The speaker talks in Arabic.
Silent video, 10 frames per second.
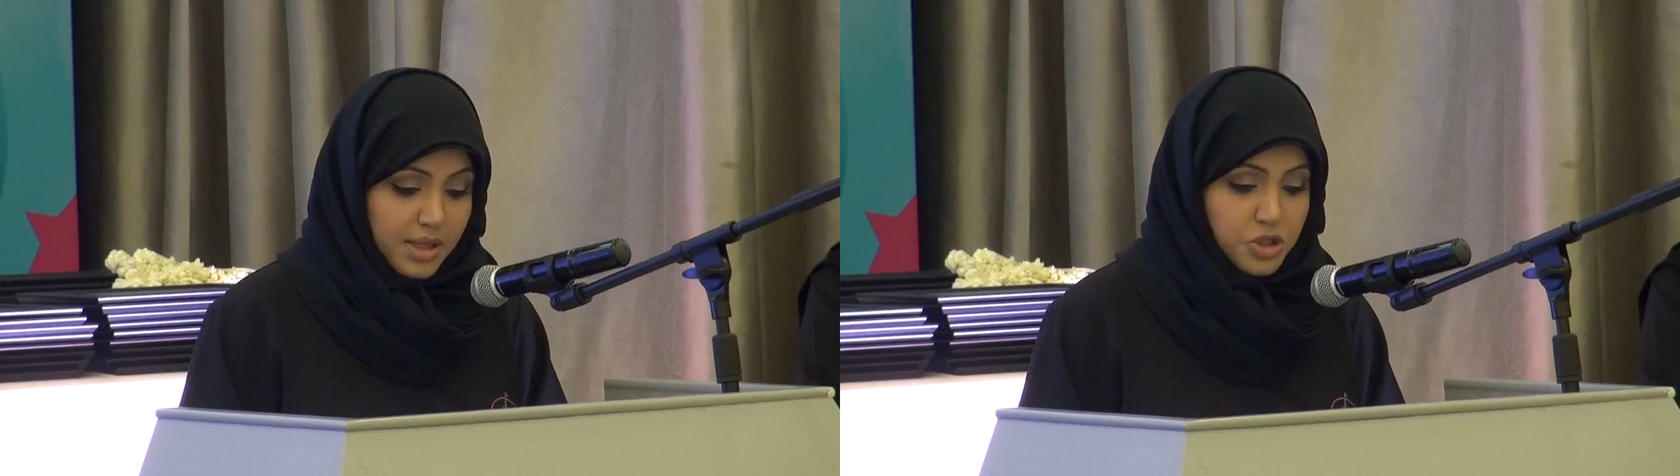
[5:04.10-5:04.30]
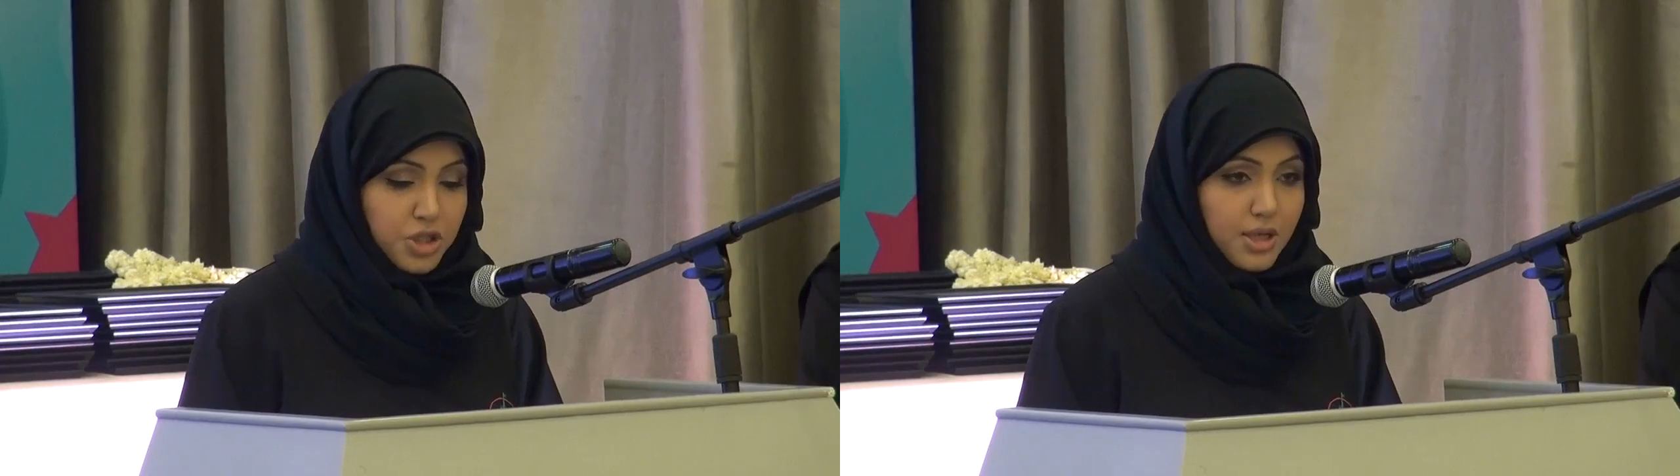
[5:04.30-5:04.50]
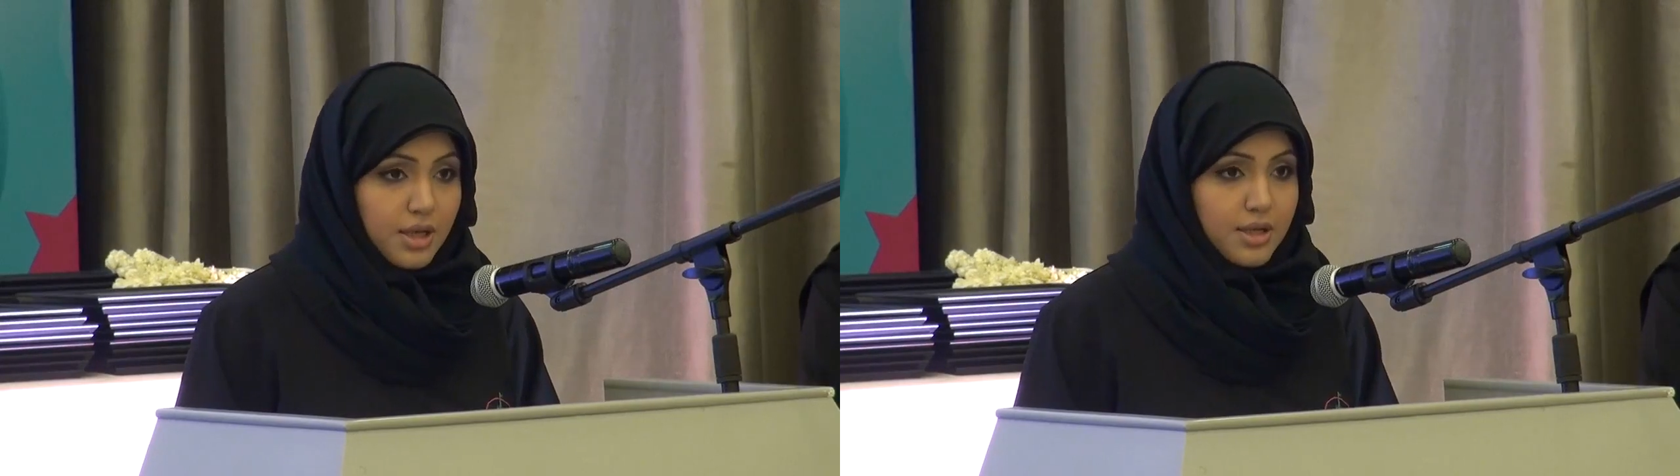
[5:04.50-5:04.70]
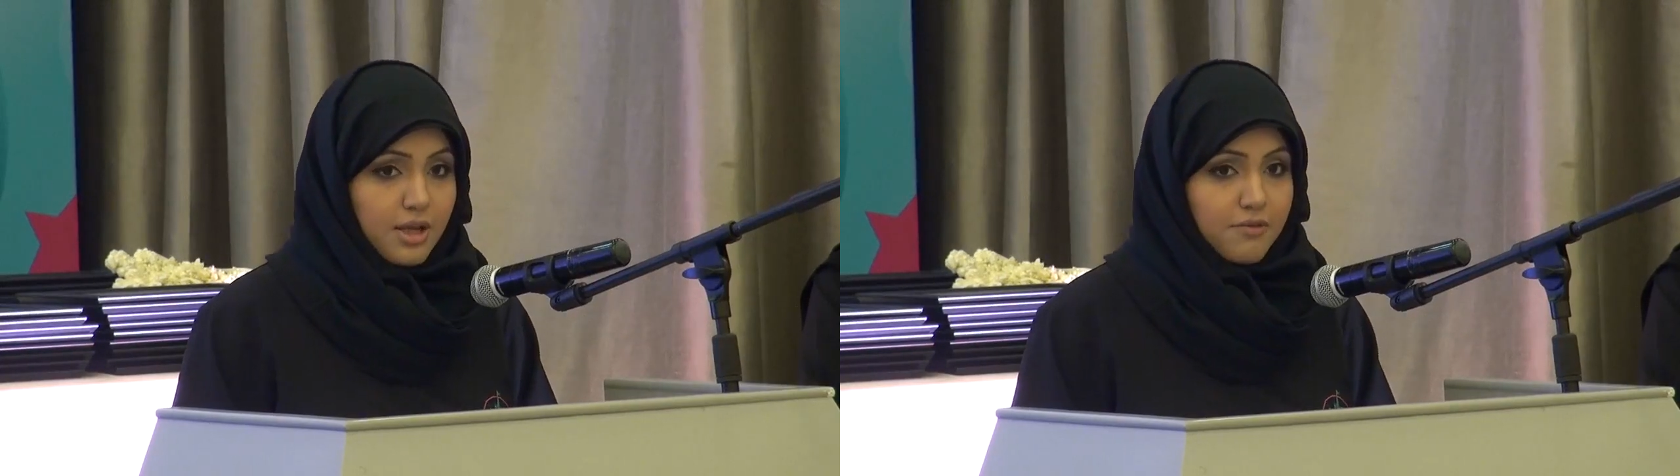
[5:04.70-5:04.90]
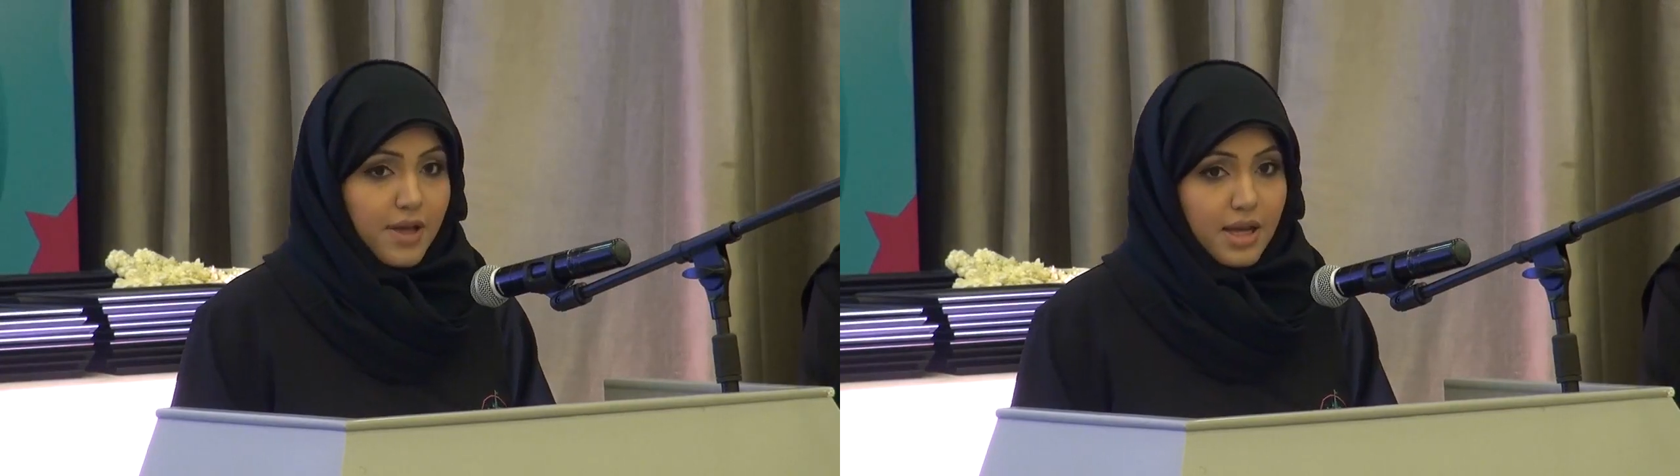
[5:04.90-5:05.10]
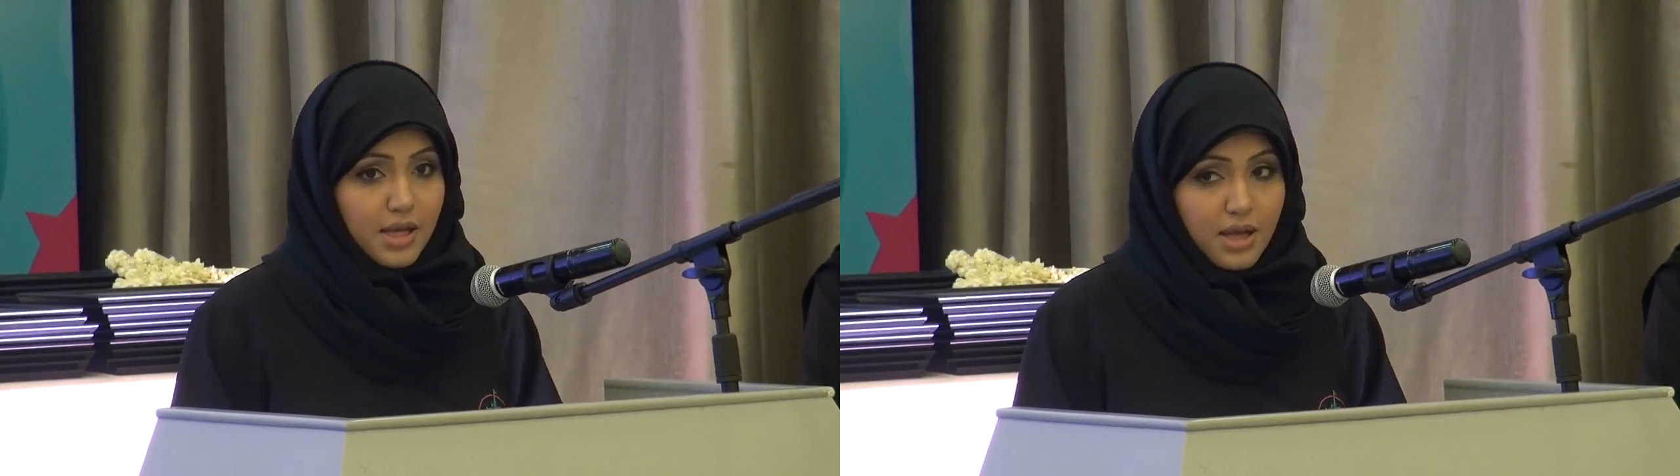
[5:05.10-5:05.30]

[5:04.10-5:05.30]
من يشاء فهل